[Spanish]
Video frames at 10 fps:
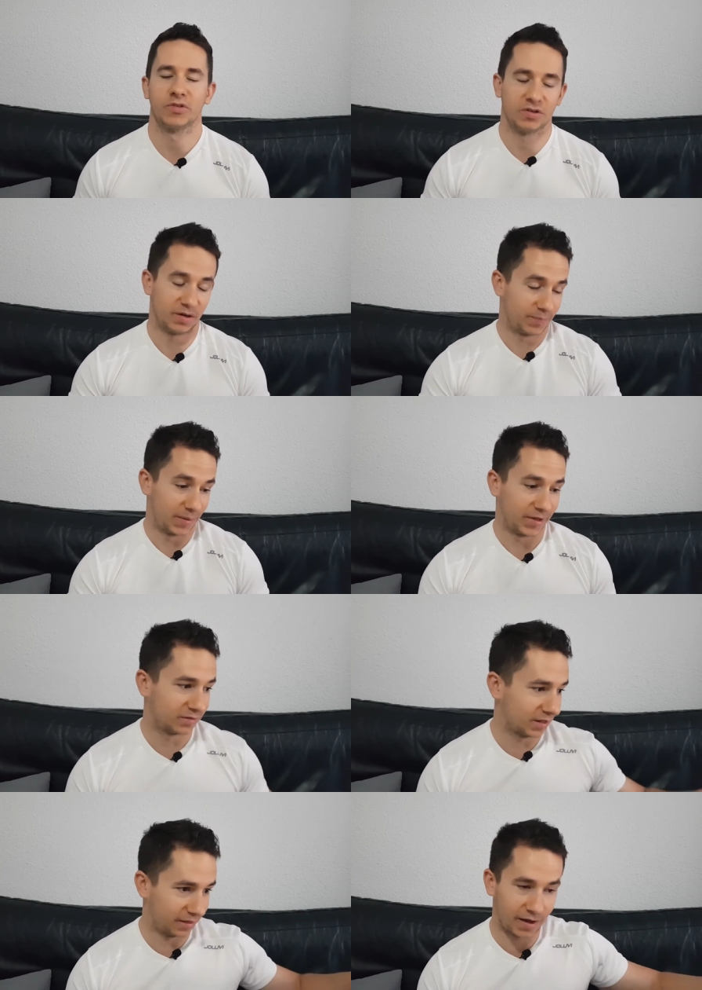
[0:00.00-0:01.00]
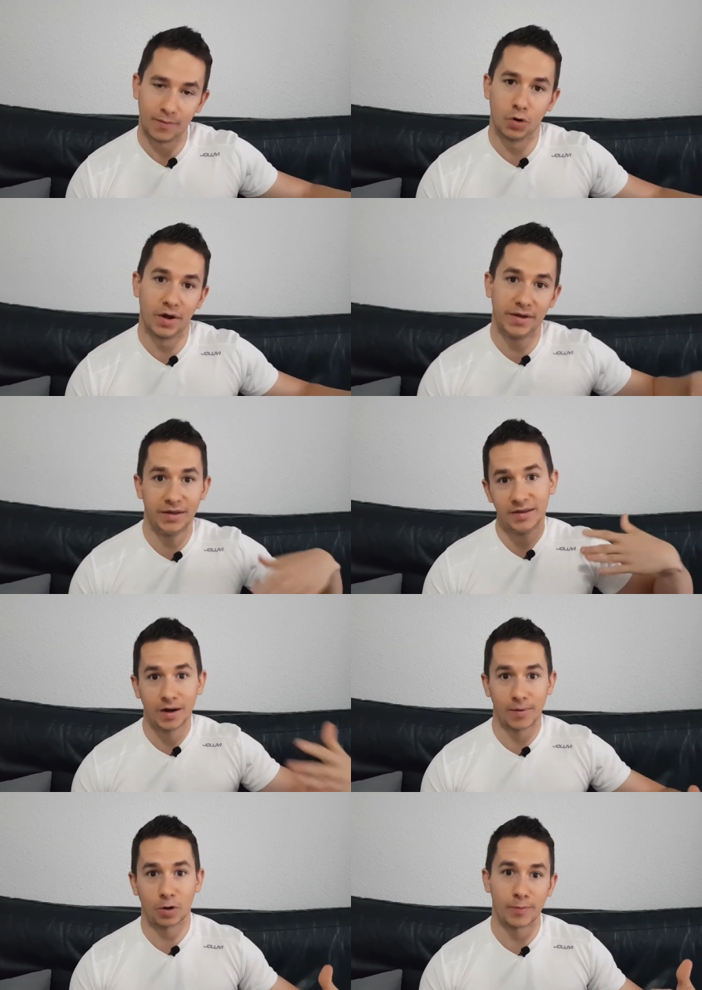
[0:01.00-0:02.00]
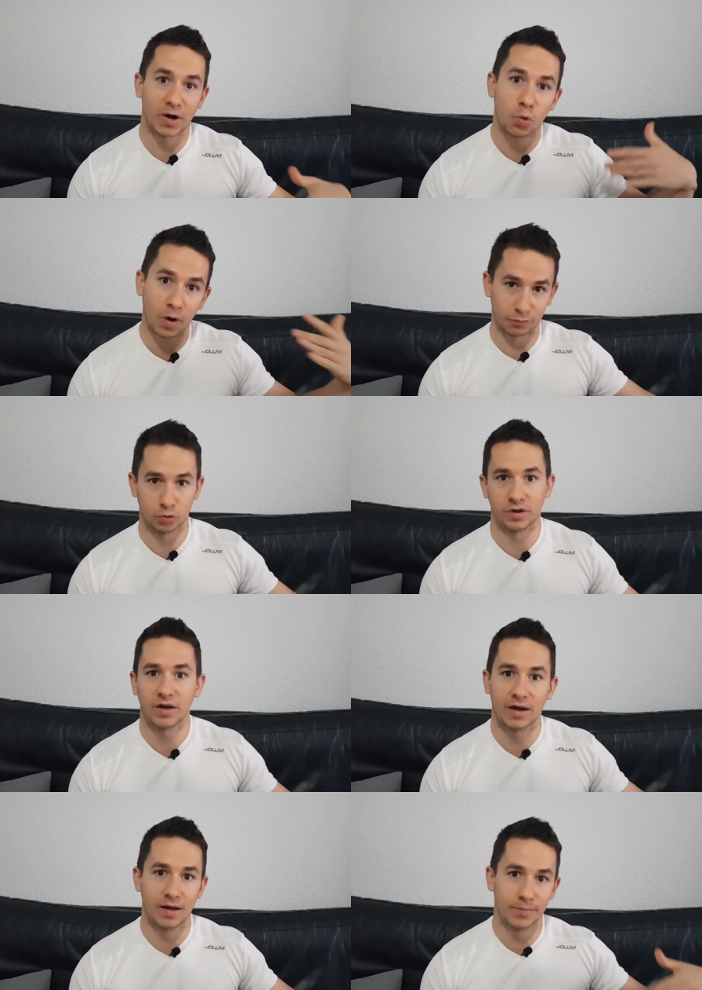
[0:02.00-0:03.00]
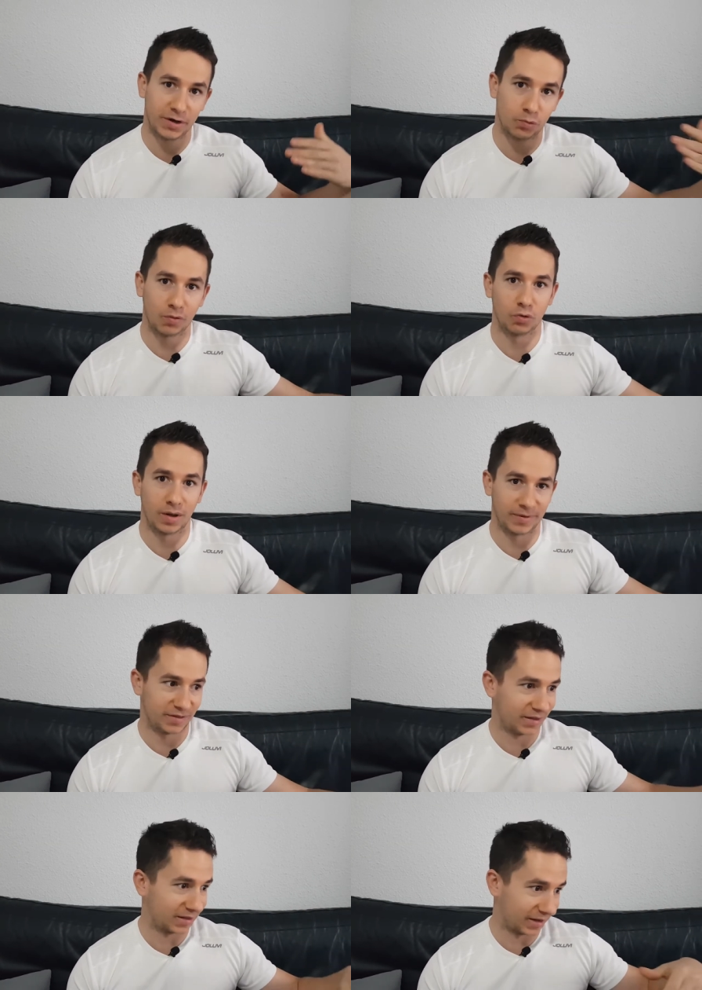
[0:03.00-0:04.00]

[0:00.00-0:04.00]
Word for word: Simplemente le dejamos ahí y él va a comer cuando tenga hambre y cuando le apetezca,